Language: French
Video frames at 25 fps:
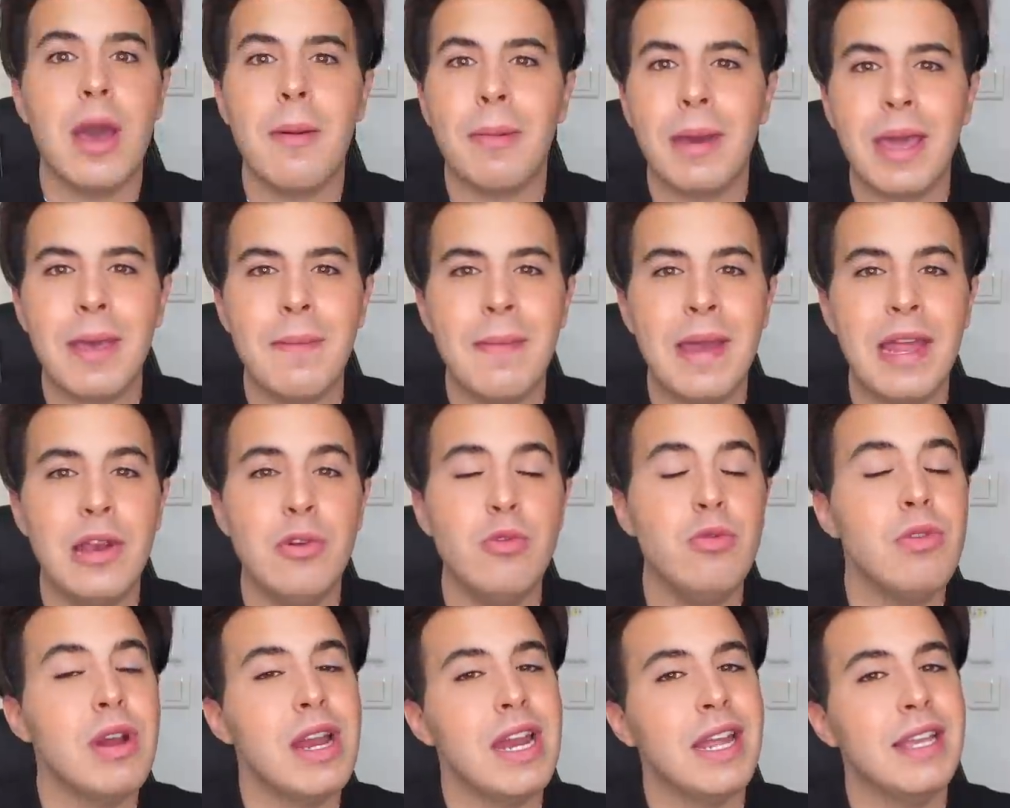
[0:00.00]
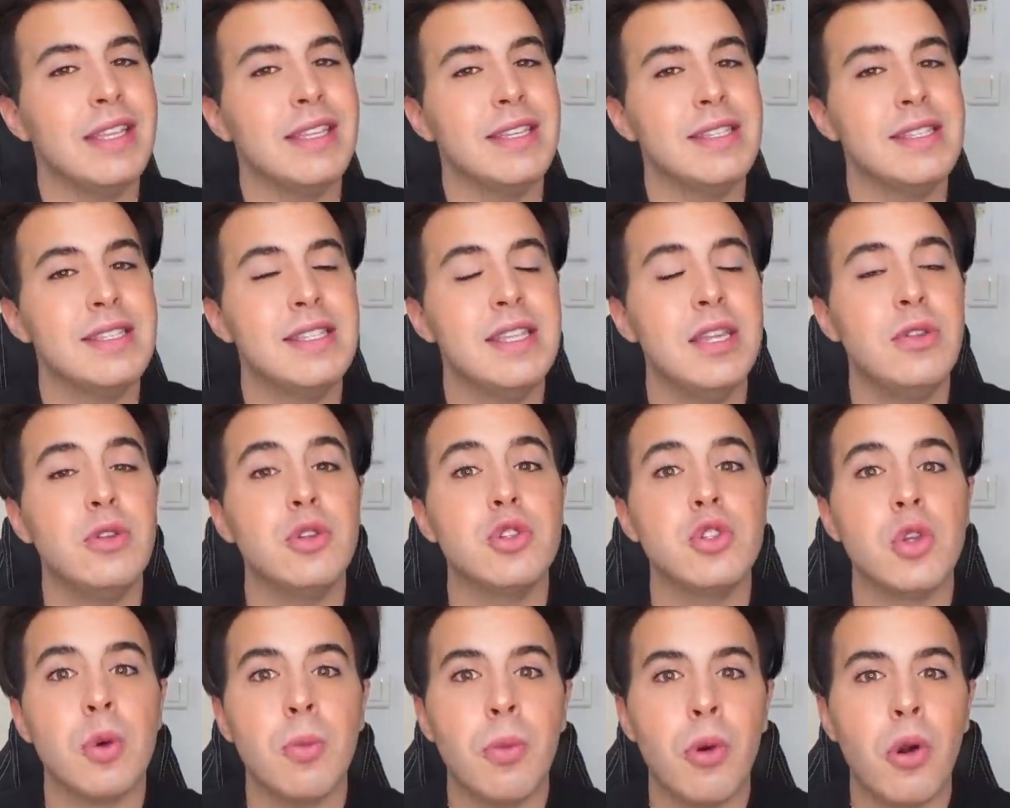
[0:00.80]
après Malou, elle a décidé
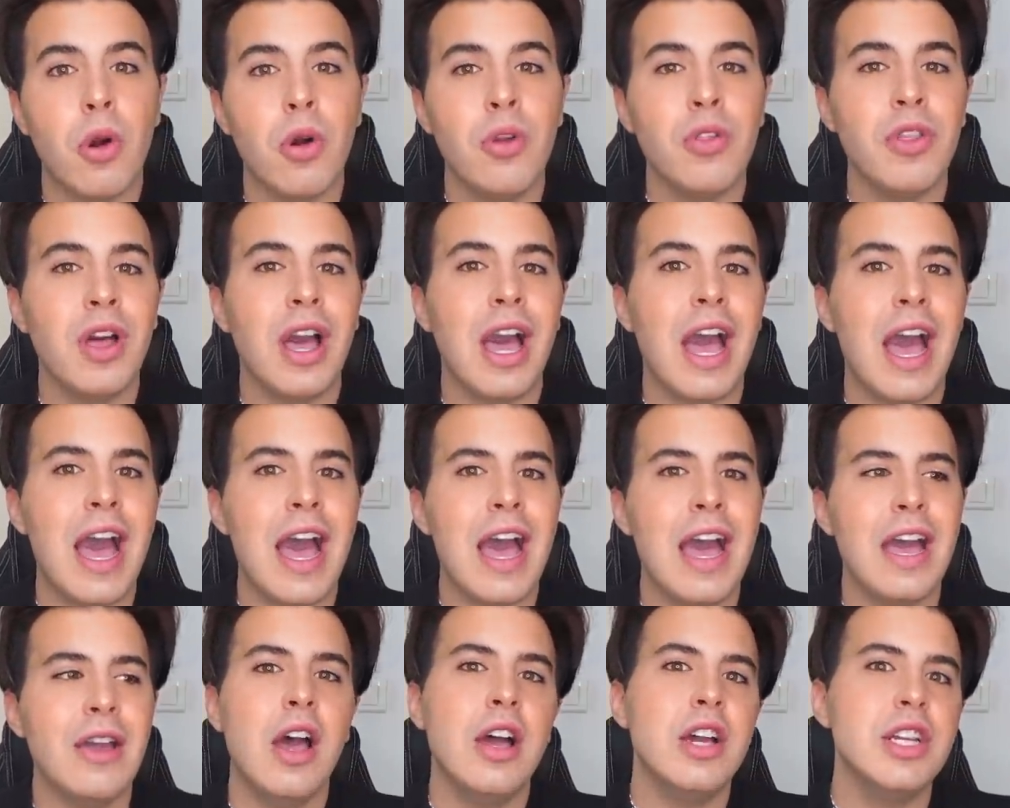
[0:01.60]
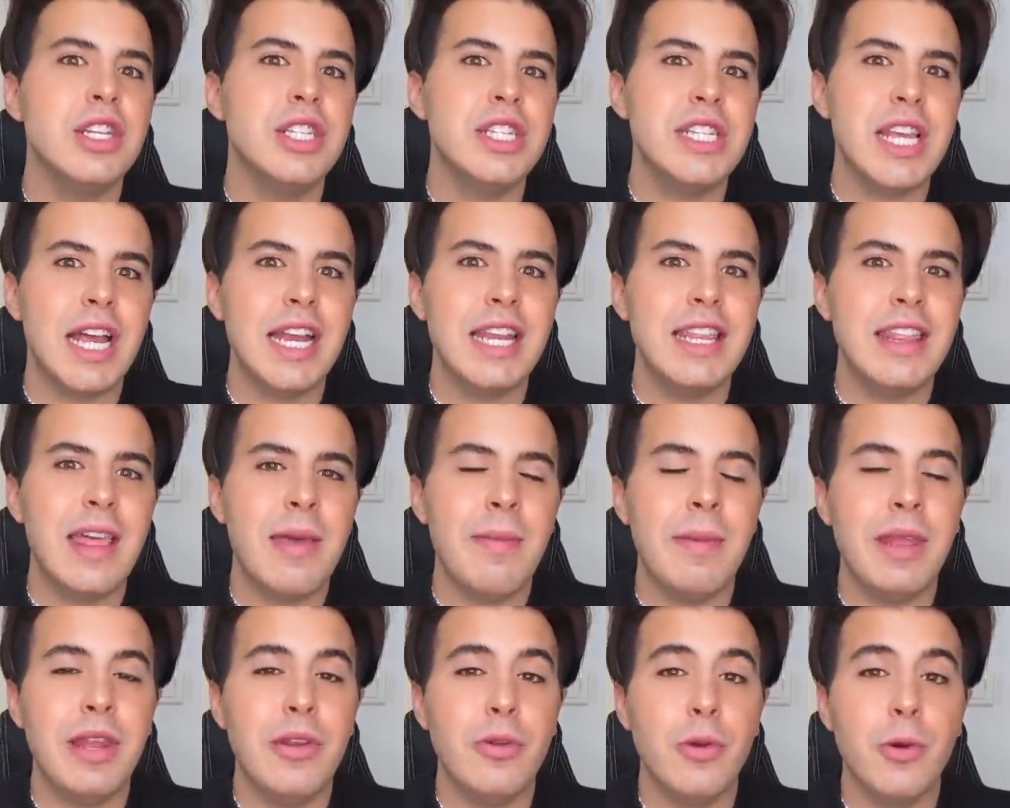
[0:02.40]
de s'en prendre à euh, Charlie
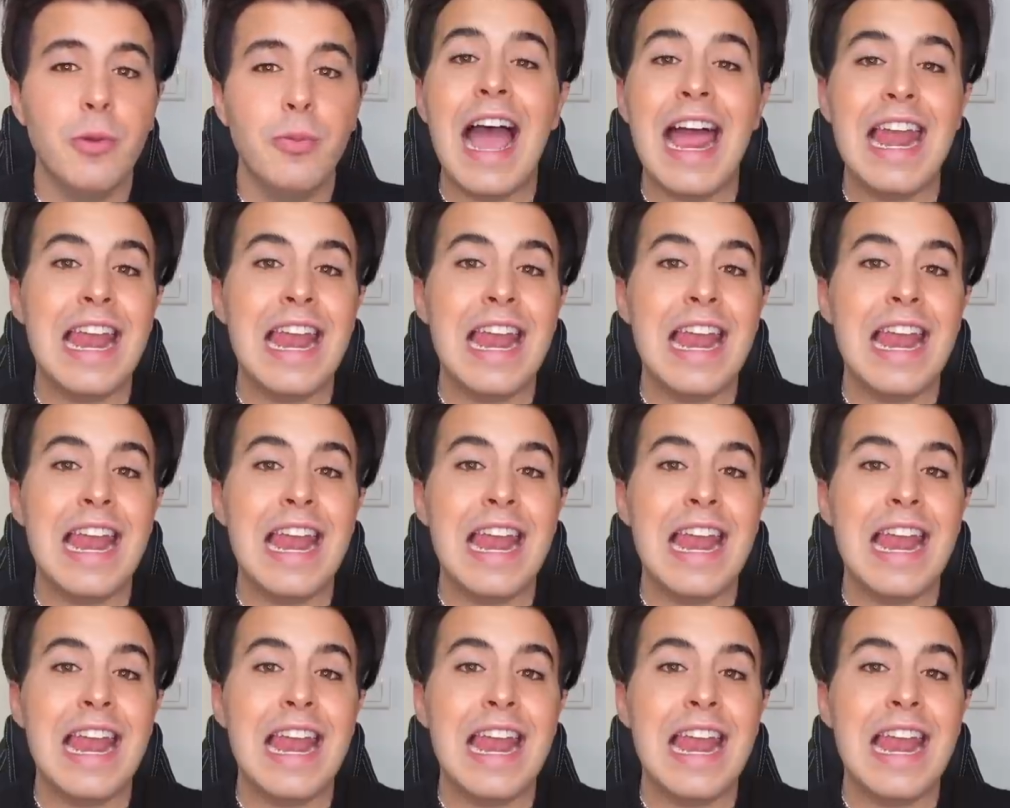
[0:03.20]
D'Amelio.